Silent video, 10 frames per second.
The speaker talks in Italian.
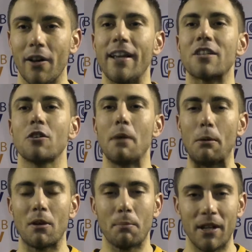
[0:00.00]
Adesso
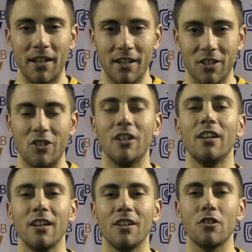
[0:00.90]
dobbiamo
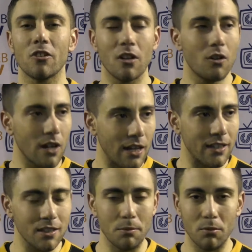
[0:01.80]
riprenderci, ci sono ancora
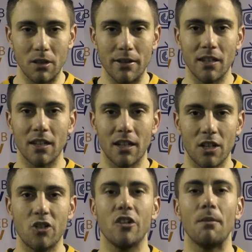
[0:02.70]
tanti punti da mettere in
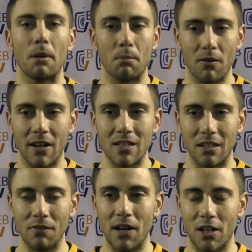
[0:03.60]
cascina per provare a
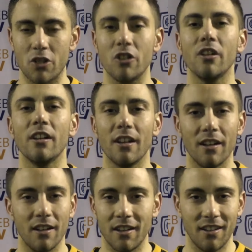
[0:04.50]
salvarci
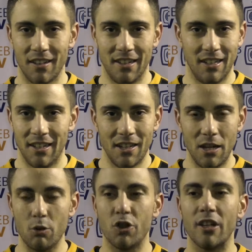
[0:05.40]
e,
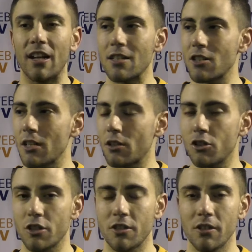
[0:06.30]
e uscire dalla zona di
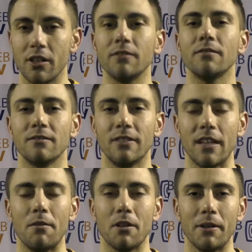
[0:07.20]
retrocessione
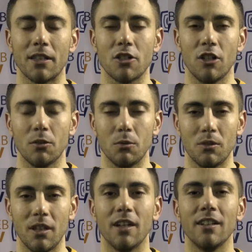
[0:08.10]
vediamo di mettercela
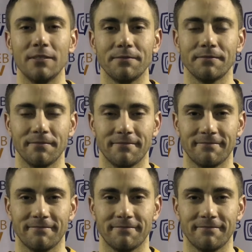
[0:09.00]
tutta. E... Eh.